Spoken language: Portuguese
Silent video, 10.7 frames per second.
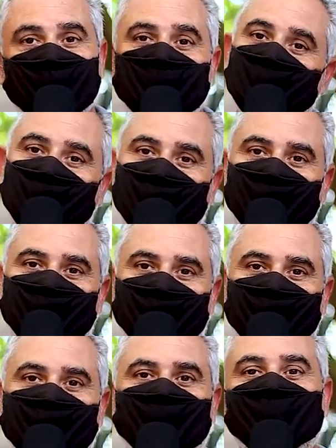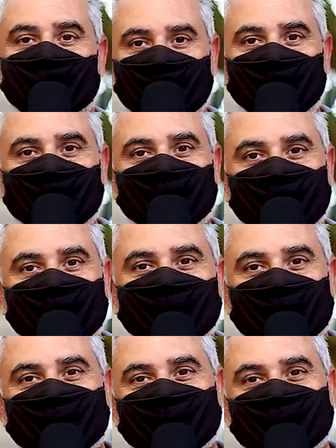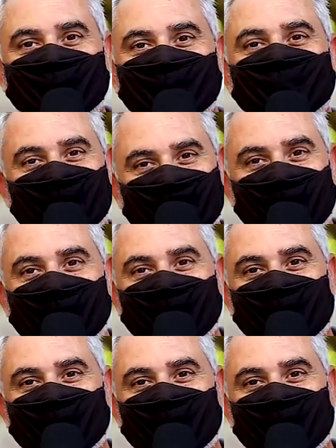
e esperamos vê-los no nosso próximo episódio. Até lá!